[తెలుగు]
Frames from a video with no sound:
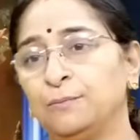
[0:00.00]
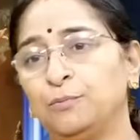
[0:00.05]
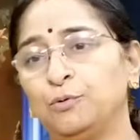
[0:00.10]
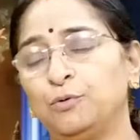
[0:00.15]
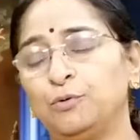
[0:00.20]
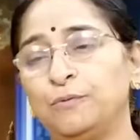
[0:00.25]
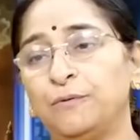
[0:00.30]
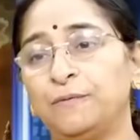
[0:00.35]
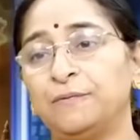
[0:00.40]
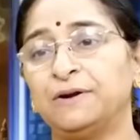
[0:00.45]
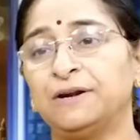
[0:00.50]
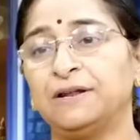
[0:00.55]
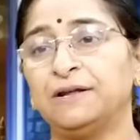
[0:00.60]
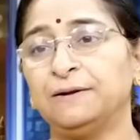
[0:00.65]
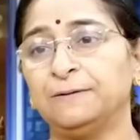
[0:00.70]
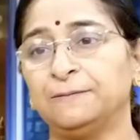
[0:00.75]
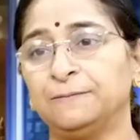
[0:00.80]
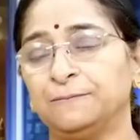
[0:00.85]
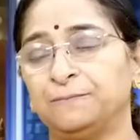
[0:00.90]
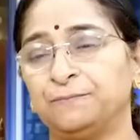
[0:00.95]
పూర్వమట
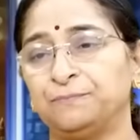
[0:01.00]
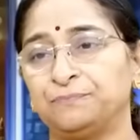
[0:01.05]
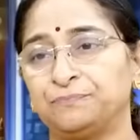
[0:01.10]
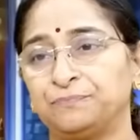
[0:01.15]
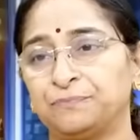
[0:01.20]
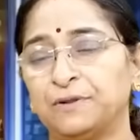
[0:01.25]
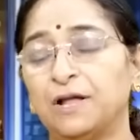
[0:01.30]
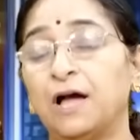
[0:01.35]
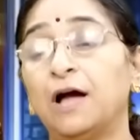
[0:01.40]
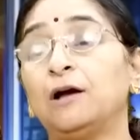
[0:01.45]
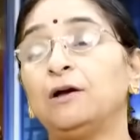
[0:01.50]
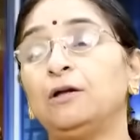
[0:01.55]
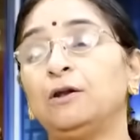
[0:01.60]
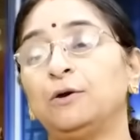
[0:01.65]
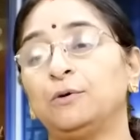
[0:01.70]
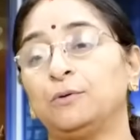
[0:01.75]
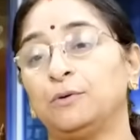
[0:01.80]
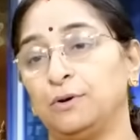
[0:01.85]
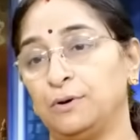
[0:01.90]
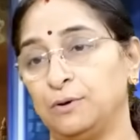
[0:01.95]

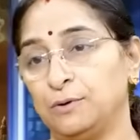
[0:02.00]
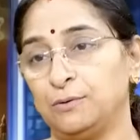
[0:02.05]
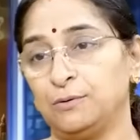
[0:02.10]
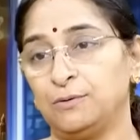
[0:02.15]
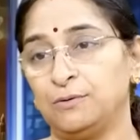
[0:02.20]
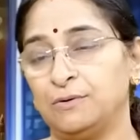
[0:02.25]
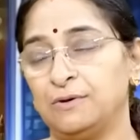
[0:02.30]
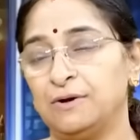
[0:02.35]
నాగలోకంలో